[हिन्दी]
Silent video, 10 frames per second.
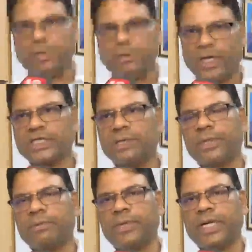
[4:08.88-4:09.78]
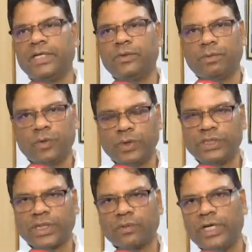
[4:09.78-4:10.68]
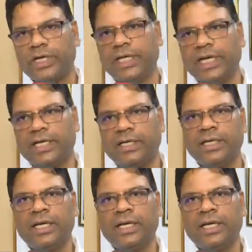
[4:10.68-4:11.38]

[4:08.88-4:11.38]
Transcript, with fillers: व्हाट्सएप नंबर है जो हम लोगों ने सर्कुलेट किया है